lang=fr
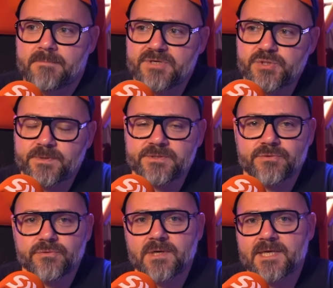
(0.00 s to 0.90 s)
Mais je pense
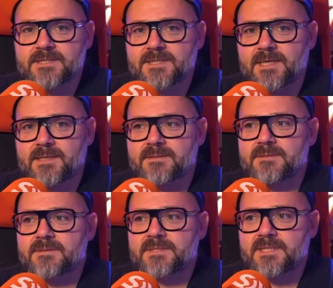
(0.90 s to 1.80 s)
qu'au-delà de ça,
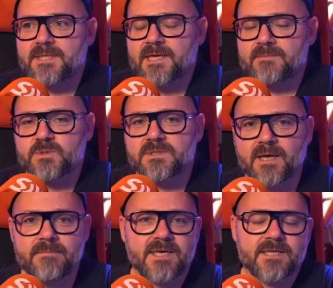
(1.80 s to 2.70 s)
euh, c'est également
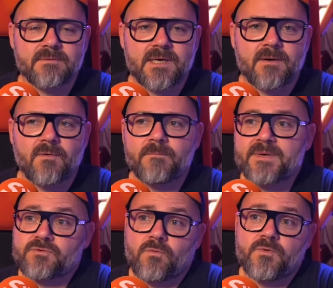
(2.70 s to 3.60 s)
très maladroit
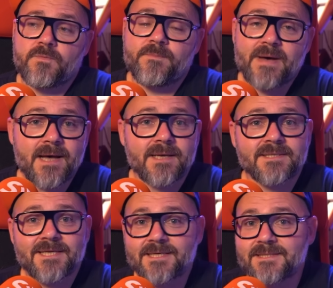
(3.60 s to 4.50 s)
parce qu'on ne peut pas
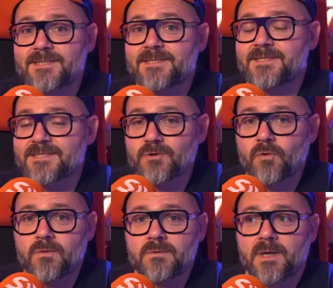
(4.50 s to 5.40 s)
traiter
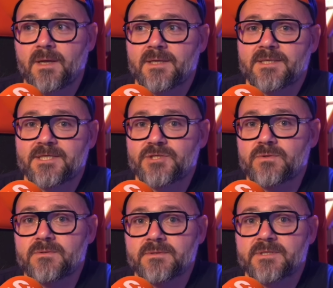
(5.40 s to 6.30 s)
d'escrocs des
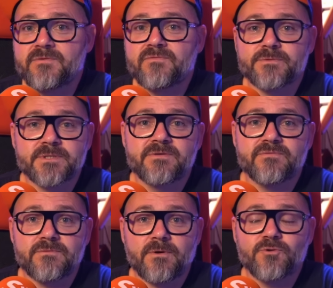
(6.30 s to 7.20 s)
gens qui font ce qu'ils
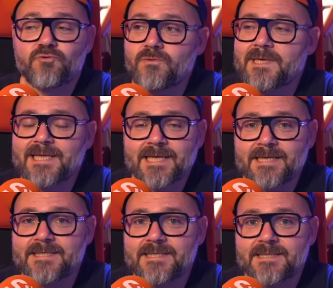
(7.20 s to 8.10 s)
font en toute
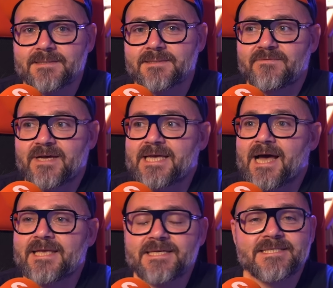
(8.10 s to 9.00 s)
légalité. Enfin, il n'y a
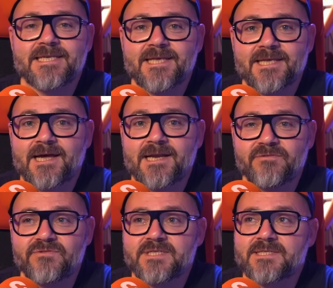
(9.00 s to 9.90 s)
rien d'illégal à
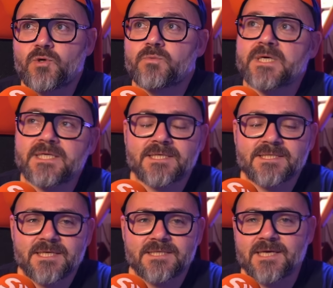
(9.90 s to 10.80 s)
fixer le prix d'un
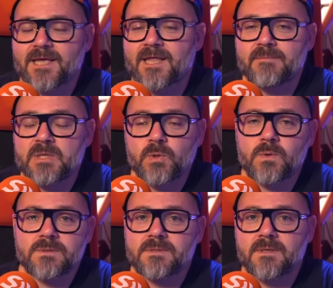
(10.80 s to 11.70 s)
synthé à 4000
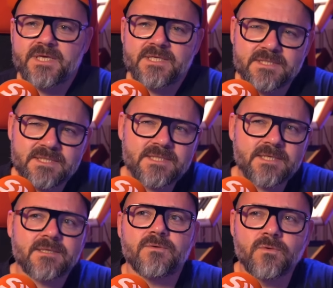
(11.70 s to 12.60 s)
euros et
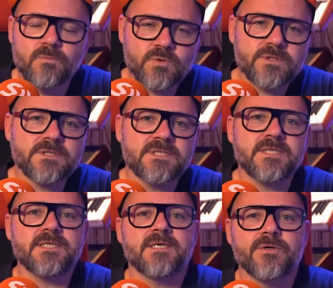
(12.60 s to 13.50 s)
dire au monde
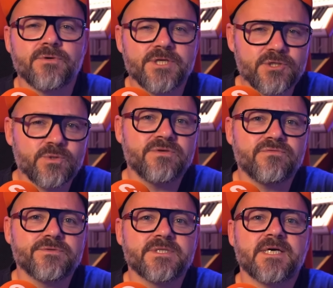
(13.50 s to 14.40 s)
entier que les gens qui
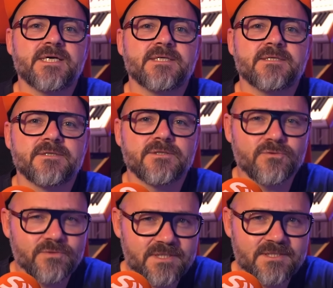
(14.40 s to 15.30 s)
font ça
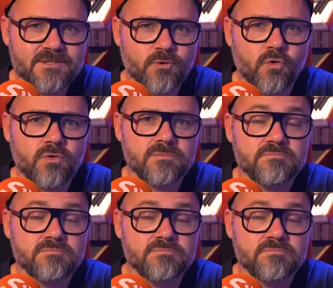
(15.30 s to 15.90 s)
sont des escrocs,